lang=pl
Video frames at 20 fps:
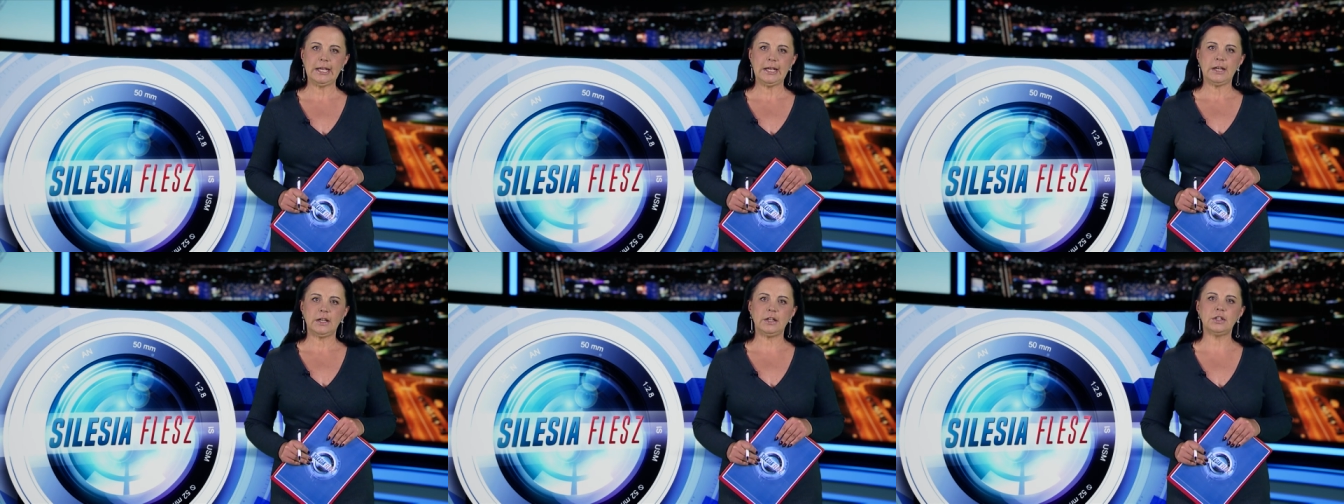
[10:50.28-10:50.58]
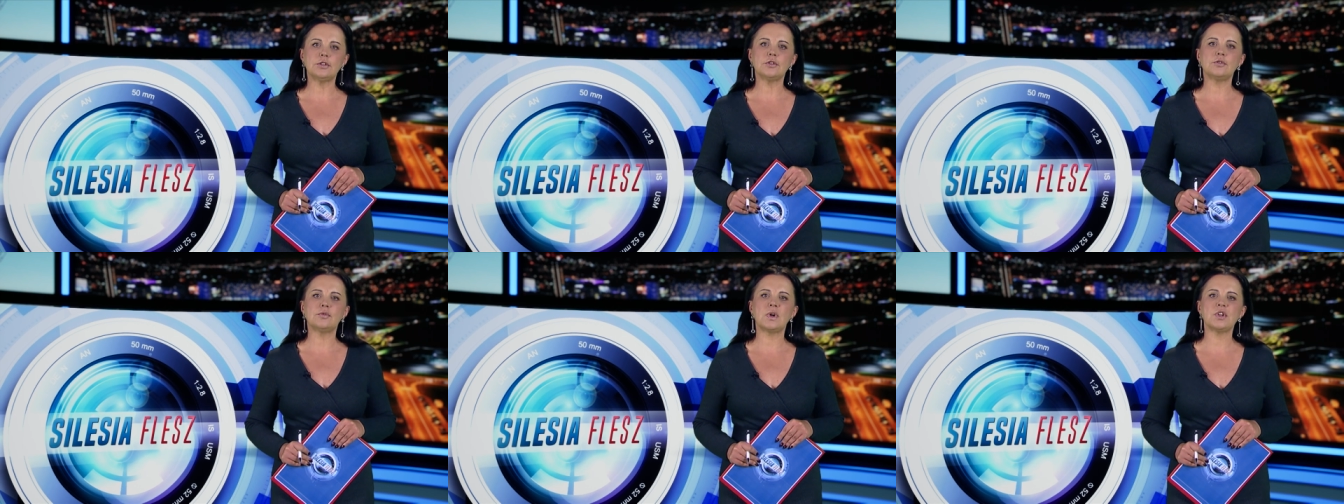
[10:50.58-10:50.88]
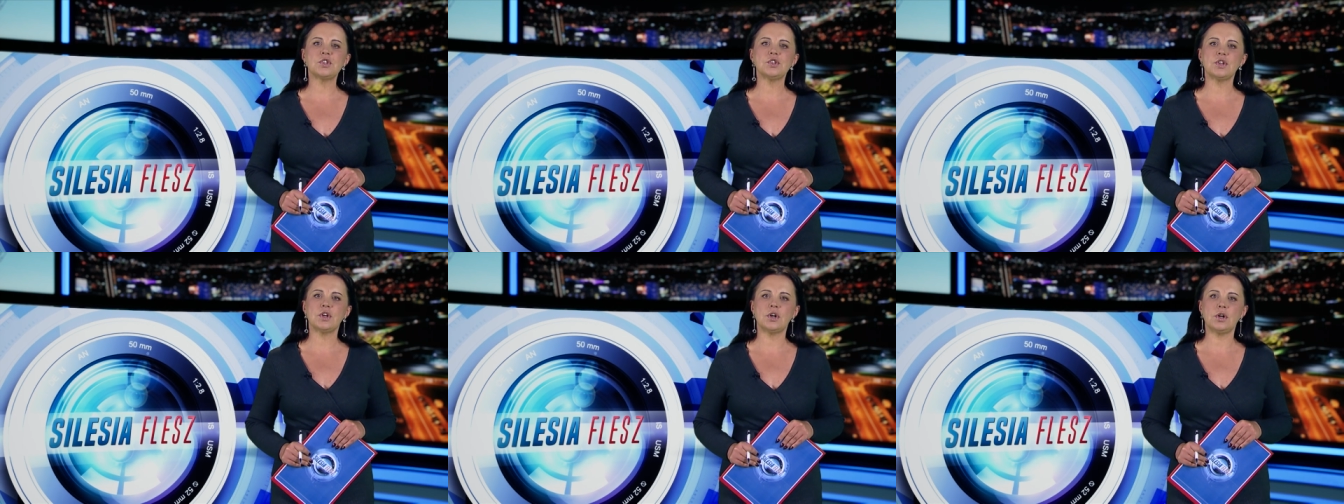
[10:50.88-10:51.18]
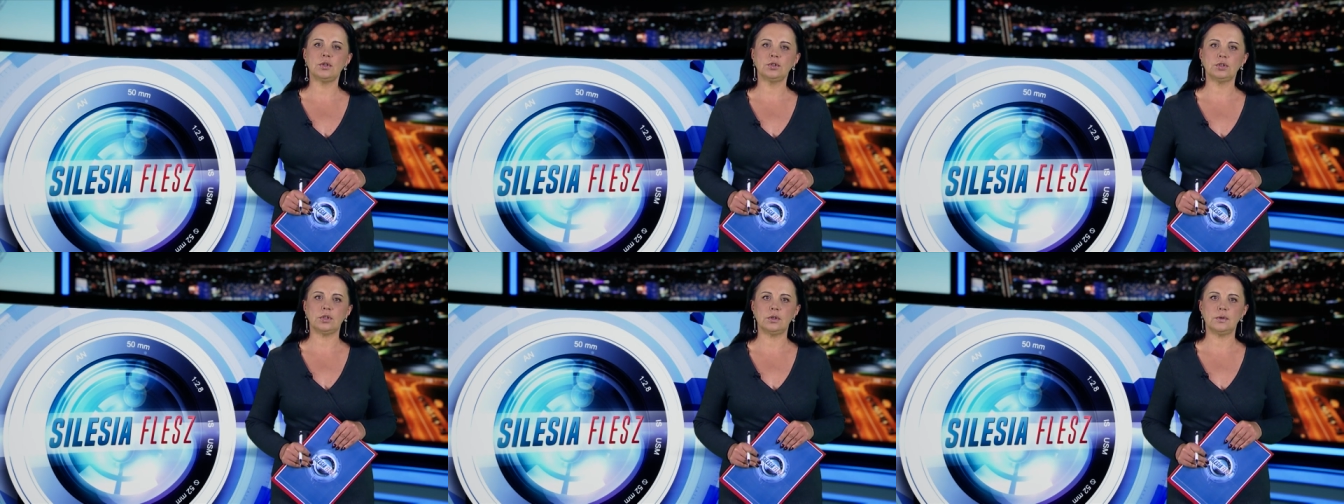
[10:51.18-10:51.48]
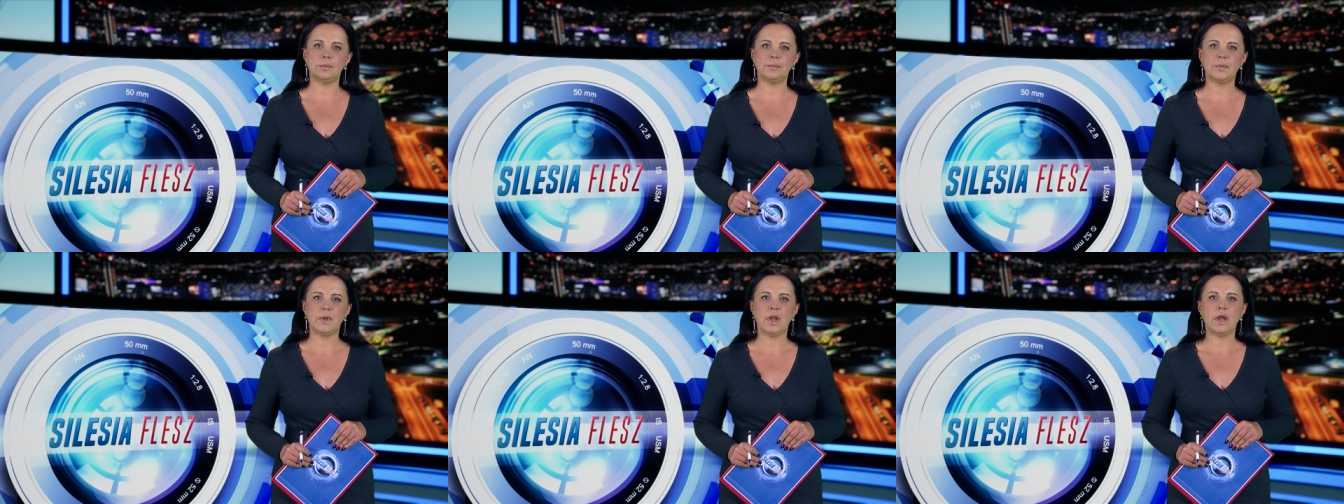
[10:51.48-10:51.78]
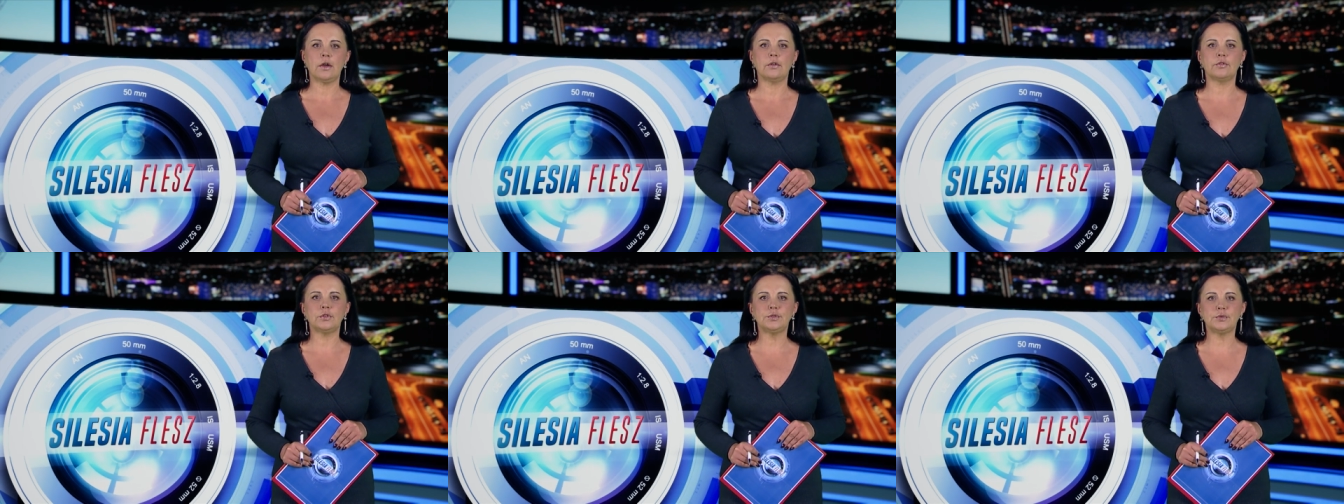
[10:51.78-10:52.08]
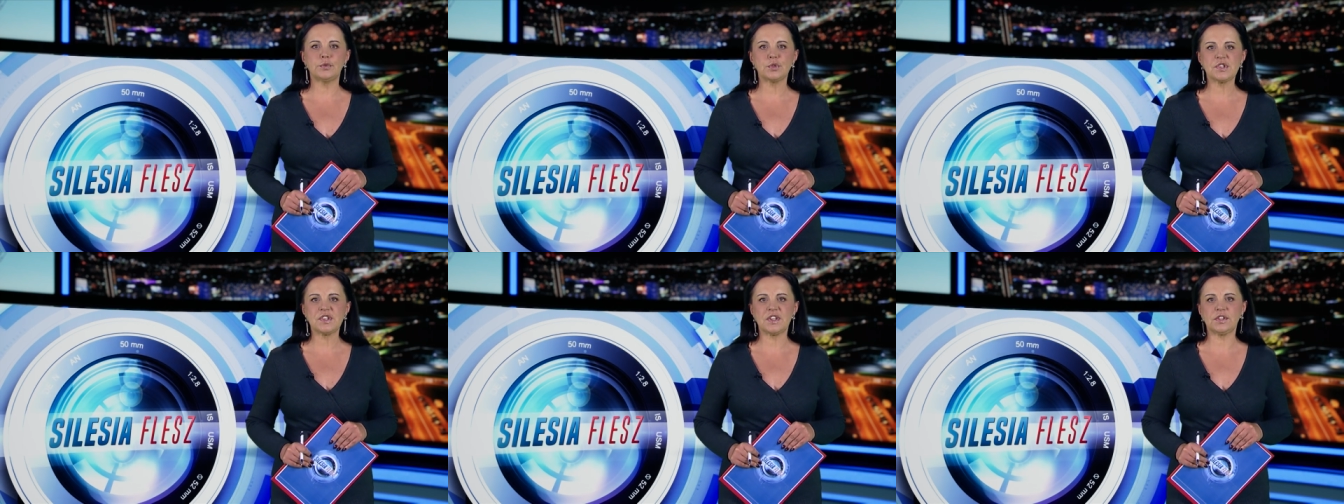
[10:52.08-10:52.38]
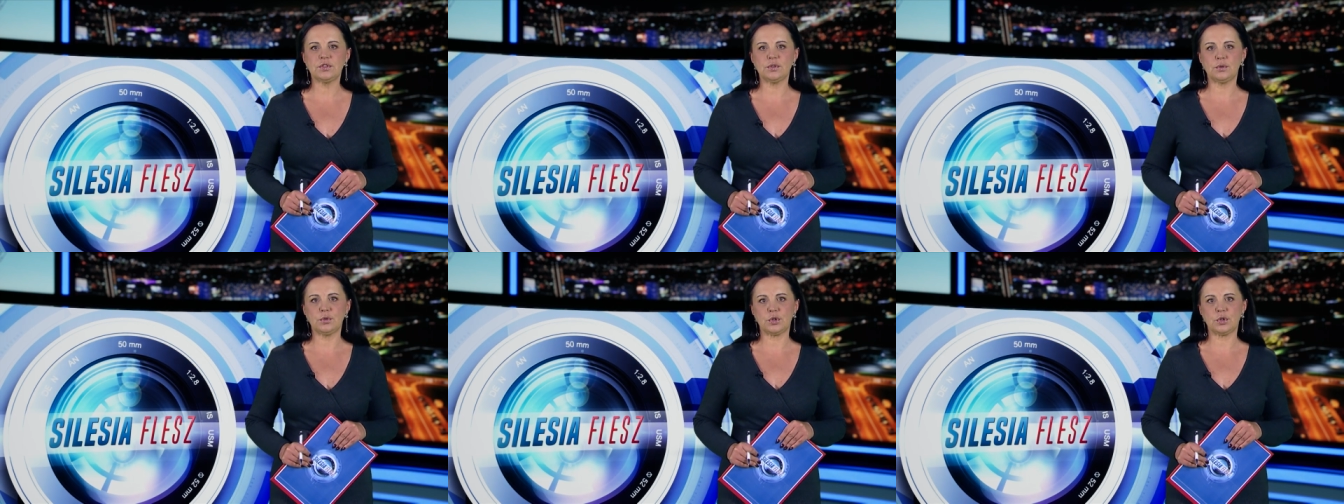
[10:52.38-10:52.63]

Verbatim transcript: I to właśnie ono w 200.